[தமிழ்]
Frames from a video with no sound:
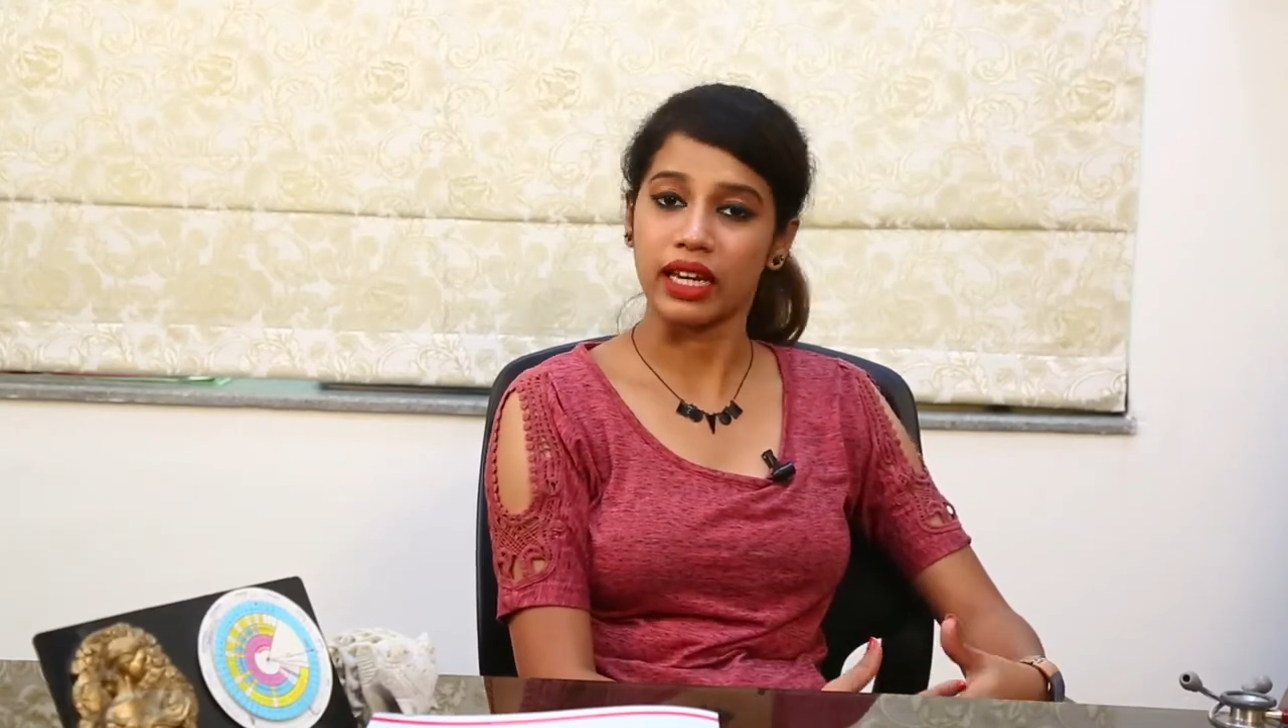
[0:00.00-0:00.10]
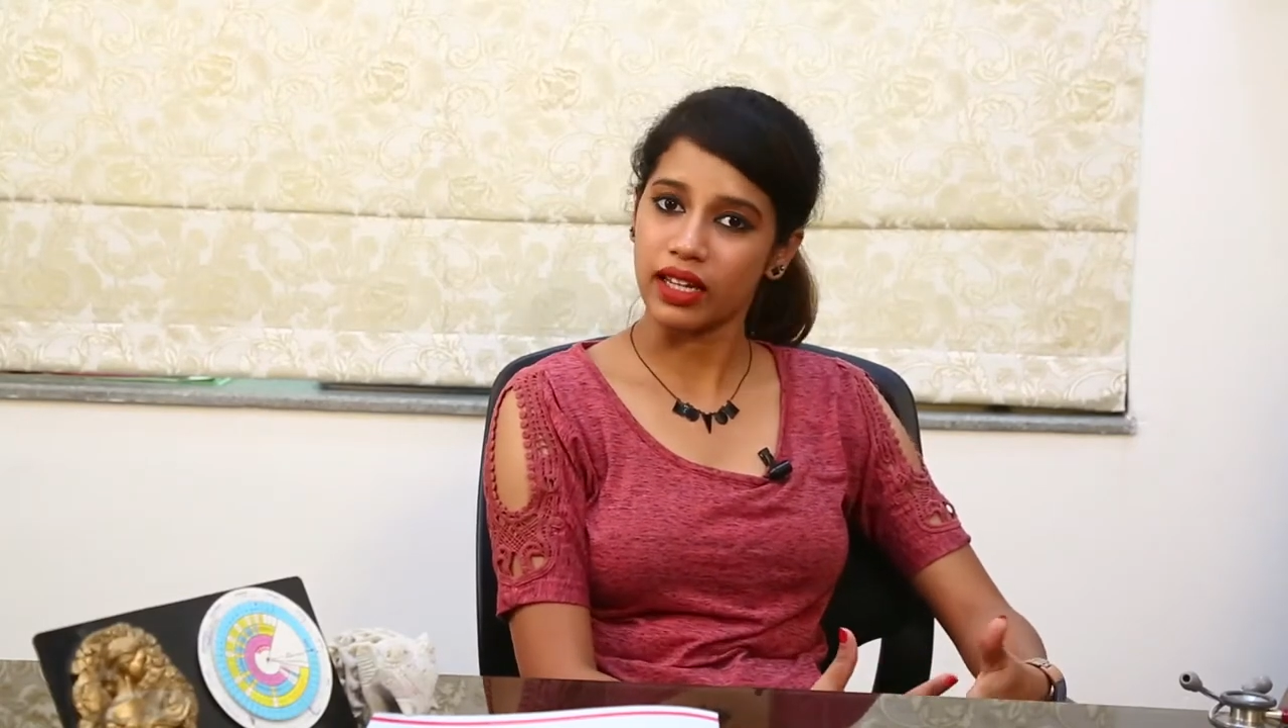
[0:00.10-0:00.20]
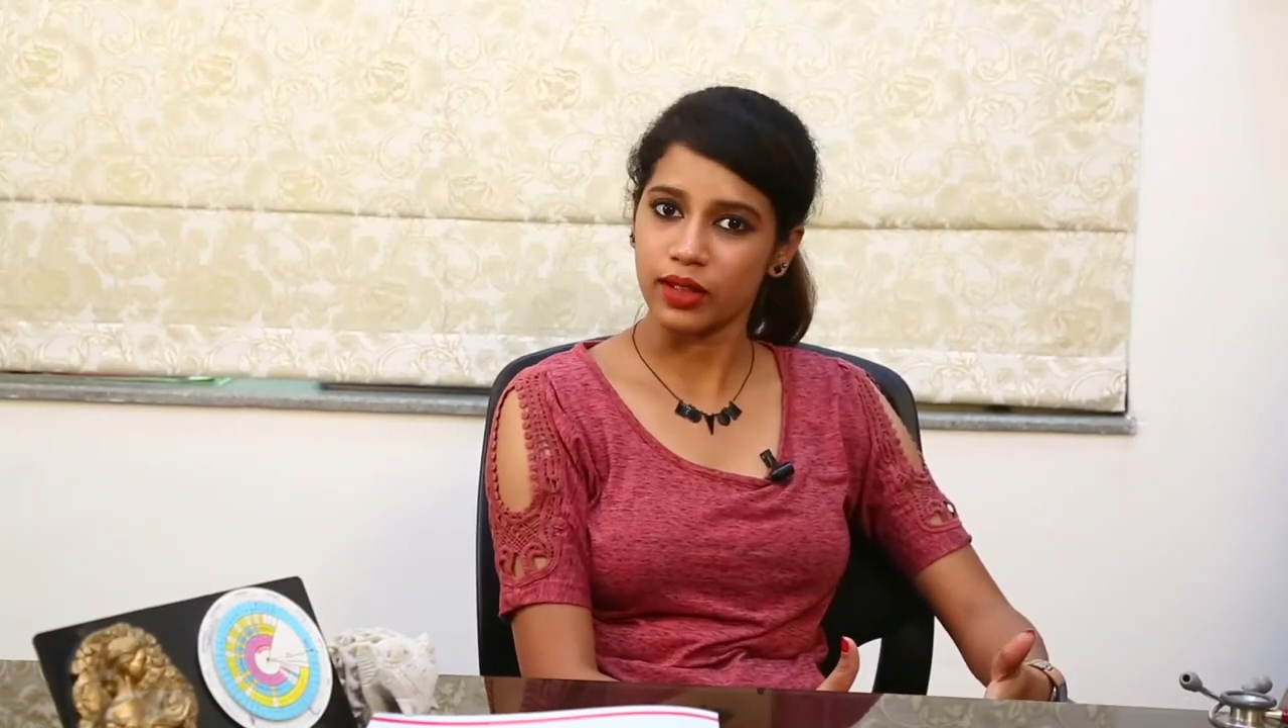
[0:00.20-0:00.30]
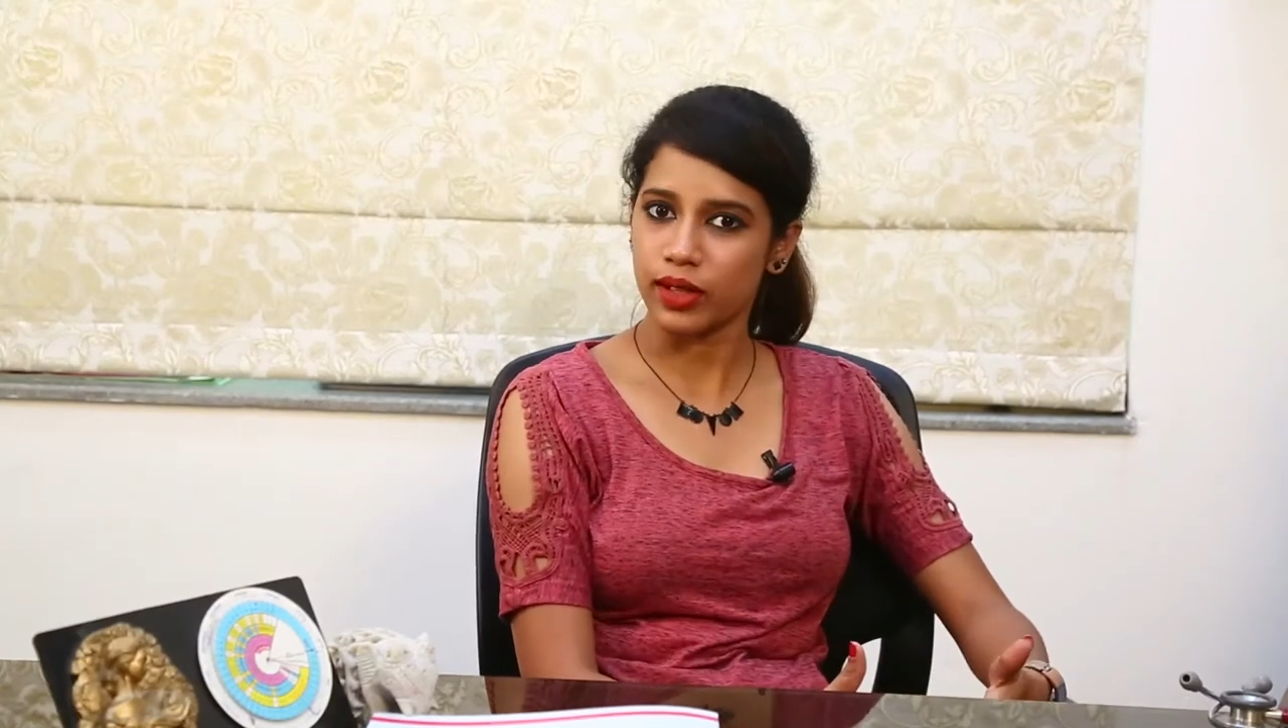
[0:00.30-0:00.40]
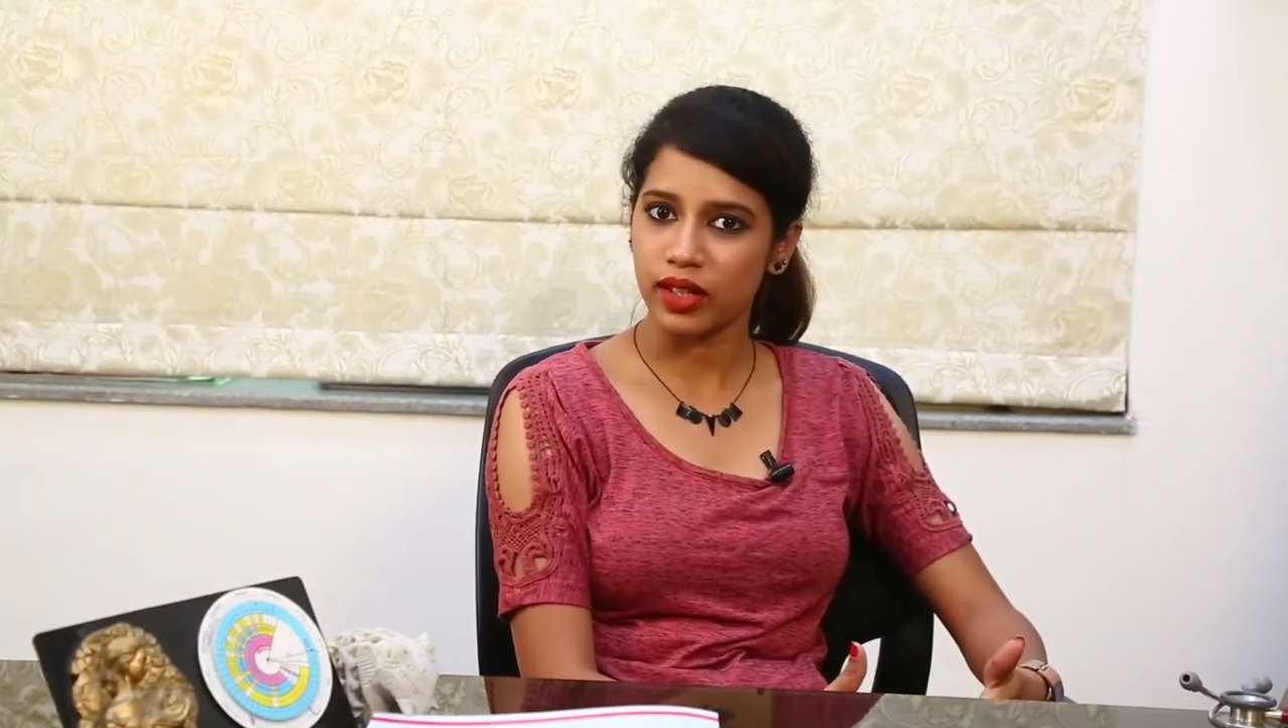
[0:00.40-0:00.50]

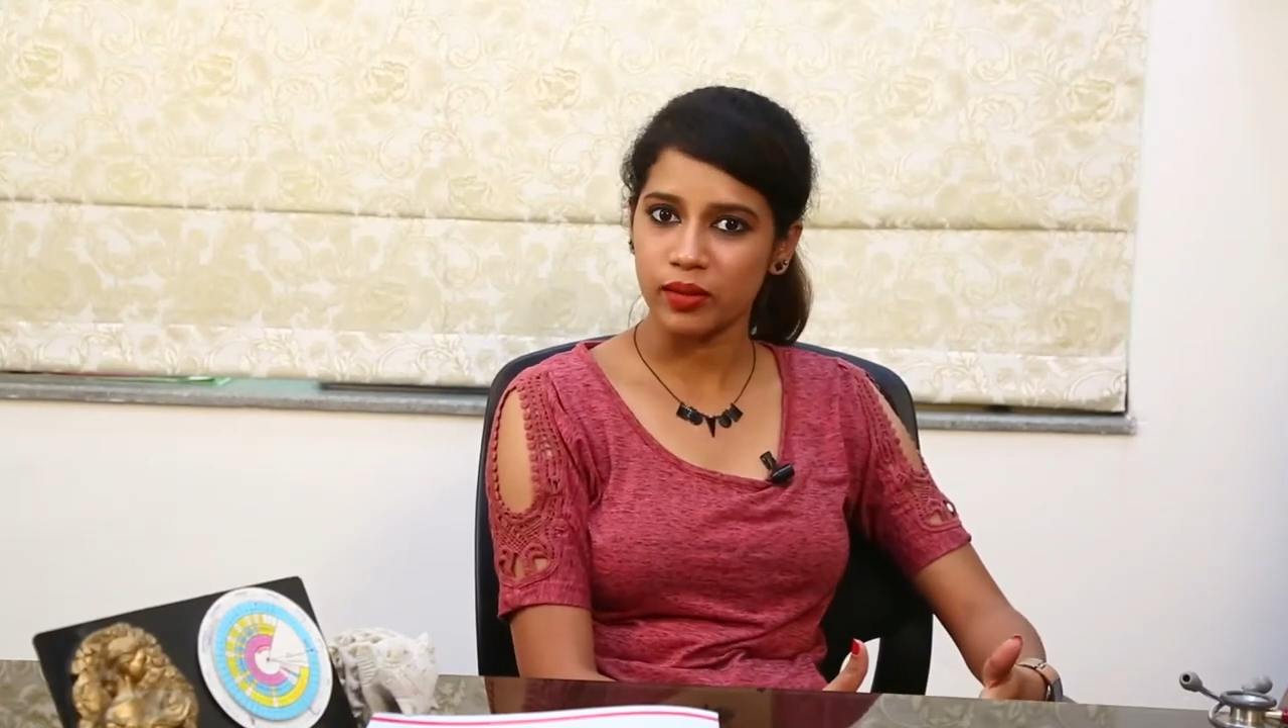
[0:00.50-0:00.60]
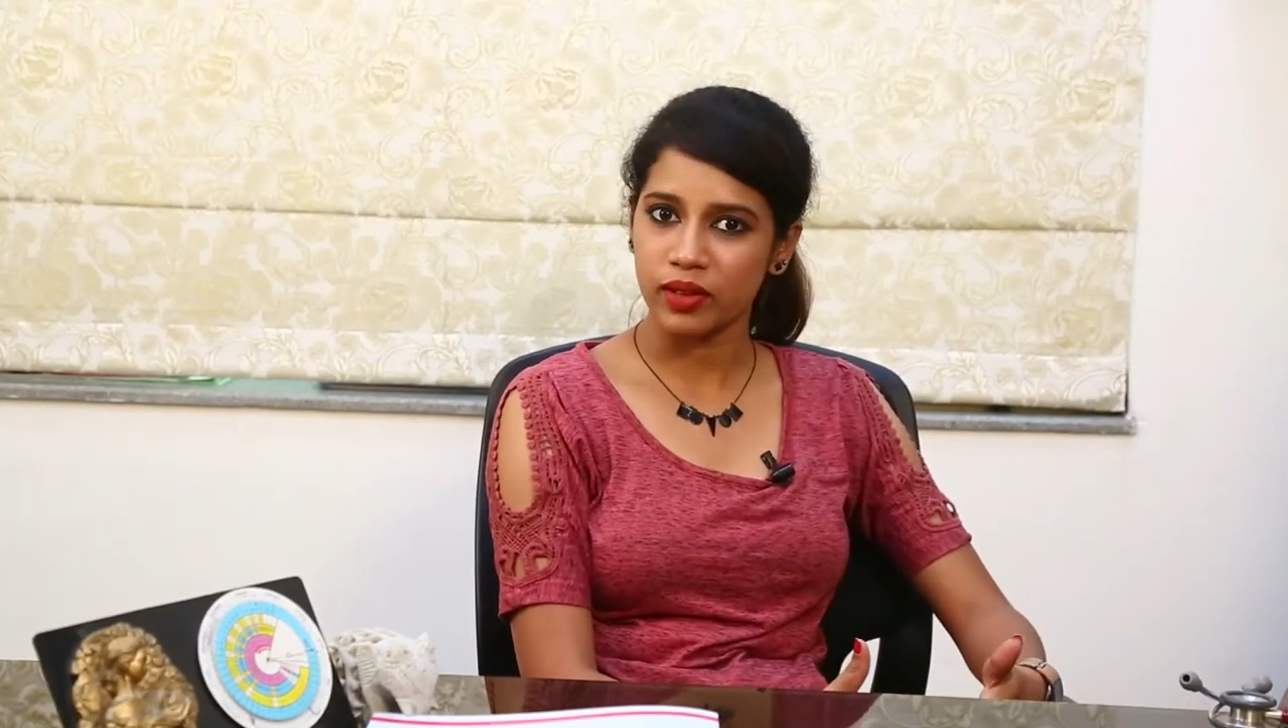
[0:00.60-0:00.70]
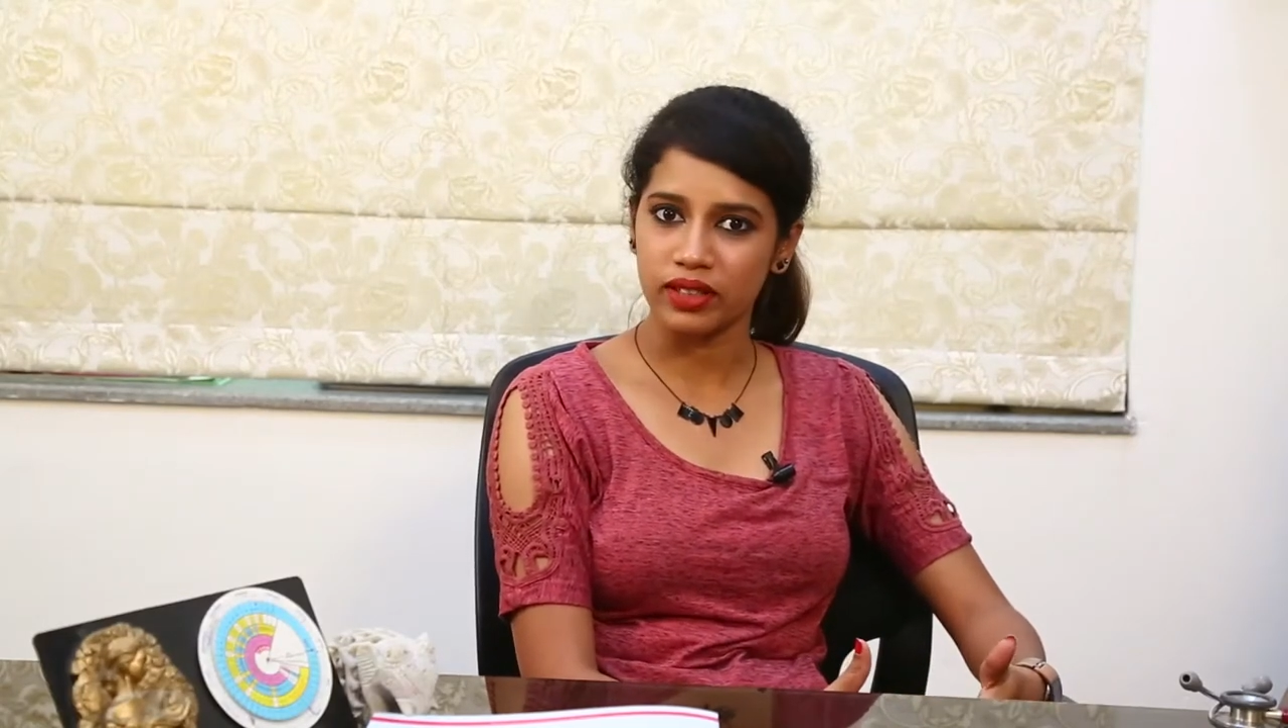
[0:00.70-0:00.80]
எல்லா துறைகளும்